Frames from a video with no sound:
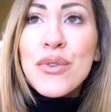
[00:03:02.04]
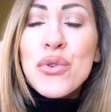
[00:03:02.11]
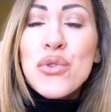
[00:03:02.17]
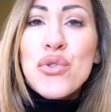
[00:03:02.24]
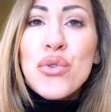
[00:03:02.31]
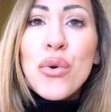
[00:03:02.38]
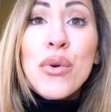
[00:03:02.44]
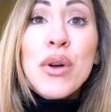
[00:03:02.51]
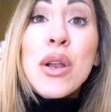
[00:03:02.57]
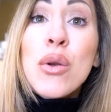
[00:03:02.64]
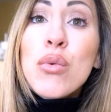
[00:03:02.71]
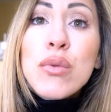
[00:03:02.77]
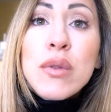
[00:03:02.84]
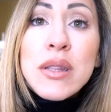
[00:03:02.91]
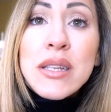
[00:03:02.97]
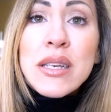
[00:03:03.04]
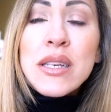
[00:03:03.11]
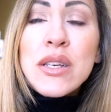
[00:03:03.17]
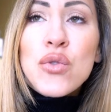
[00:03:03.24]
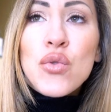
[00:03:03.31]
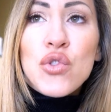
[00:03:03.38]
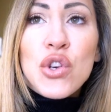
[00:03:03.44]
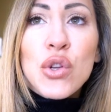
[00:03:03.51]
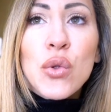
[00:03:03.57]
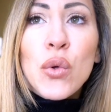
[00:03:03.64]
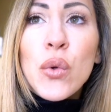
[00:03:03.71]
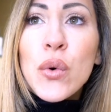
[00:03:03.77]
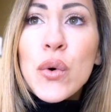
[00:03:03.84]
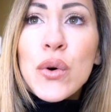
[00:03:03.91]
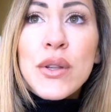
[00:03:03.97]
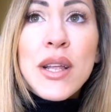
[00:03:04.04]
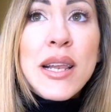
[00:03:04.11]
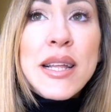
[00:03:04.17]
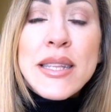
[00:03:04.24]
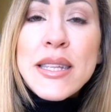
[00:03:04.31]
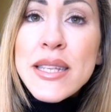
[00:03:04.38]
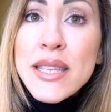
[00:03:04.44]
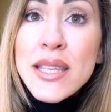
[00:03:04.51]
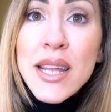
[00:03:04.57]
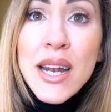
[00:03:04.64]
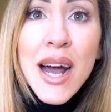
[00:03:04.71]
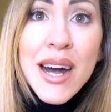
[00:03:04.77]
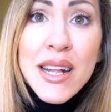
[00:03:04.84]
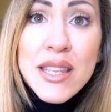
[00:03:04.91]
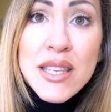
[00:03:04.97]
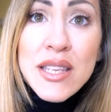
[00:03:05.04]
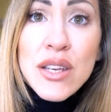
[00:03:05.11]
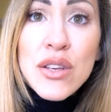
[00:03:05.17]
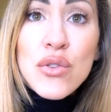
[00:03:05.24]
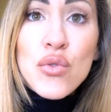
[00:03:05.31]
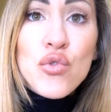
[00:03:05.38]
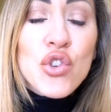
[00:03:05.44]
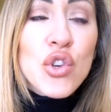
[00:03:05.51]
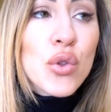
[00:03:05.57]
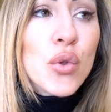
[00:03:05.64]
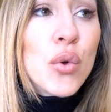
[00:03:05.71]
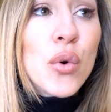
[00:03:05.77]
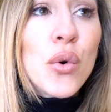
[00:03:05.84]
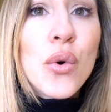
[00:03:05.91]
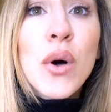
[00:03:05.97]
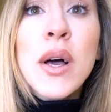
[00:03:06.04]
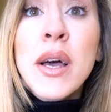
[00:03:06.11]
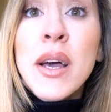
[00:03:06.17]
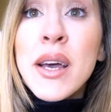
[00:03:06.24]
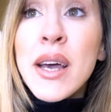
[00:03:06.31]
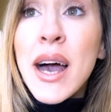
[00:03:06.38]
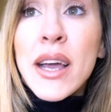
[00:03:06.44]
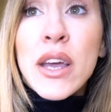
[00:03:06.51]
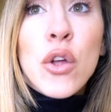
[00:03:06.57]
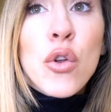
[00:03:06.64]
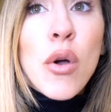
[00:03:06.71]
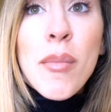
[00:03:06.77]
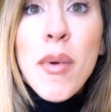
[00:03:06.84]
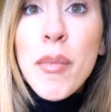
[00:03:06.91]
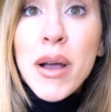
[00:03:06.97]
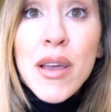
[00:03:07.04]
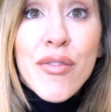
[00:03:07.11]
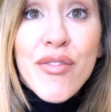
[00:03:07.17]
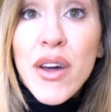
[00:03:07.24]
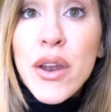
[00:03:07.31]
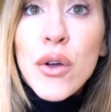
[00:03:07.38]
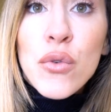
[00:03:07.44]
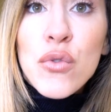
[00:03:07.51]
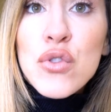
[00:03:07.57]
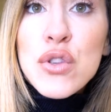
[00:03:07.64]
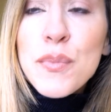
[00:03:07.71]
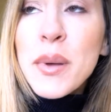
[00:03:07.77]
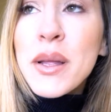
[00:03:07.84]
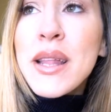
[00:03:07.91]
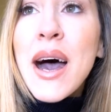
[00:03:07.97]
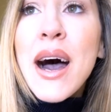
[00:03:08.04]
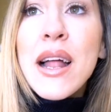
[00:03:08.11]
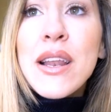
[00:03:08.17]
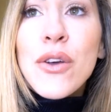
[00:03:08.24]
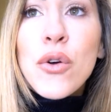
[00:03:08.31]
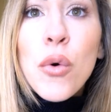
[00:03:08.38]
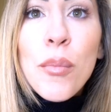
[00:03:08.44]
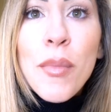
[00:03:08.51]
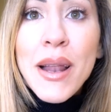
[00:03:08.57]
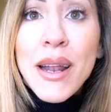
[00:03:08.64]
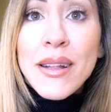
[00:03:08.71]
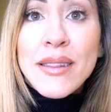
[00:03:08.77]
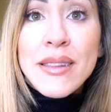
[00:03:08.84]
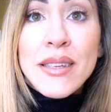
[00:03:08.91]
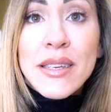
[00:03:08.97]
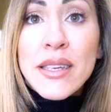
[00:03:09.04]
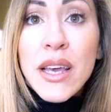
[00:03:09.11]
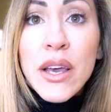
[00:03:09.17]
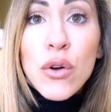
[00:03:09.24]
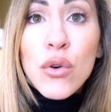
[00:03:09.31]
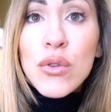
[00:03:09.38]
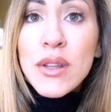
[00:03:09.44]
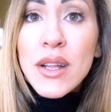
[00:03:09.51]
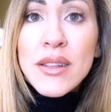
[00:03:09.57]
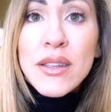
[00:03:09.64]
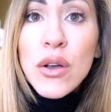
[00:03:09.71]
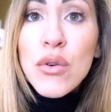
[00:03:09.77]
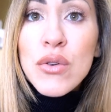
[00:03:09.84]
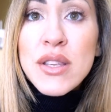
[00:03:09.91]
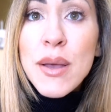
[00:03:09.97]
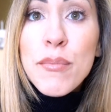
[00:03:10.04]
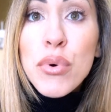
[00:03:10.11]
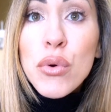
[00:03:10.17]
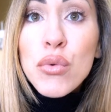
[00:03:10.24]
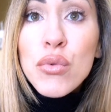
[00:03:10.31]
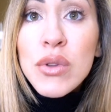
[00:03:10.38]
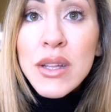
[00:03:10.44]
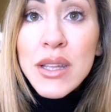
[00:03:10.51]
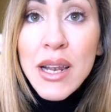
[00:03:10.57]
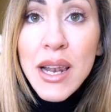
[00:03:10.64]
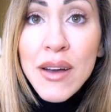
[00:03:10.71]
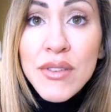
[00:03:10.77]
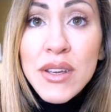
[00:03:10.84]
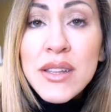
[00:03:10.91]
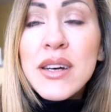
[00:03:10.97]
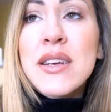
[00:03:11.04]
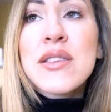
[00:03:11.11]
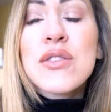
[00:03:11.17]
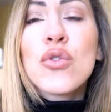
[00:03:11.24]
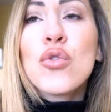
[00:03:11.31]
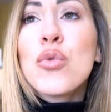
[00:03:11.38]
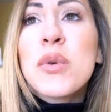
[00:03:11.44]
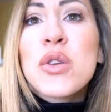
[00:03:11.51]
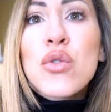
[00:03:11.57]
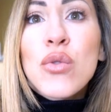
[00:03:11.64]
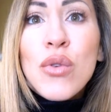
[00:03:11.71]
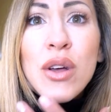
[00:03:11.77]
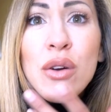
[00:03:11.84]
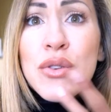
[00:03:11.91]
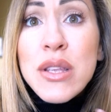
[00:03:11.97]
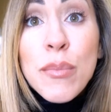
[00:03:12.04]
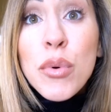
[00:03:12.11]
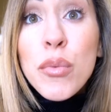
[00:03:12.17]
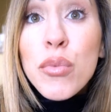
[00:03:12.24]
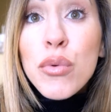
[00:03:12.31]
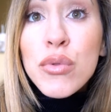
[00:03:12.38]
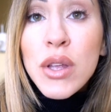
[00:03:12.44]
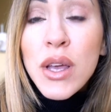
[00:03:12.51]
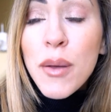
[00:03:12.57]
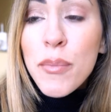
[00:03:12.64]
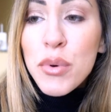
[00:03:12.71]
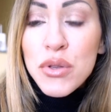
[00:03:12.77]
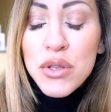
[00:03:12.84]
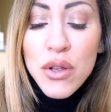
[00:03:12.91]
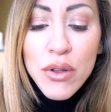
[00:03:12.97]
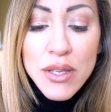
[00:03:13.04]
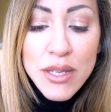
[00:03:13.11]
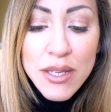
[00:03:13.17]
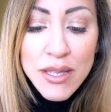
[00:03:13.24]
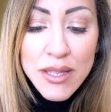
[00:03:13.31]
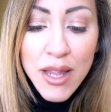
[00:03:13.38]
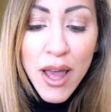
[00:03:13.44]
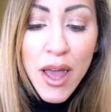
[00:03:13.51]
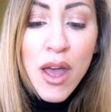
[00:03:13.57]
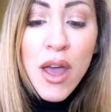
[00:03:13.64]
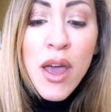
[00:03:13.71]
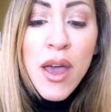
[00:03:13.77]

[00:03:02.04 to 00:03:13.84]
non so, i lutti, succedono delle disgrazie, succedono anche anche noi abbiamo a che fare con ospedali, con malattie, con tante cose brutte della vita che secondo me sono le cose più brutte che possano esistere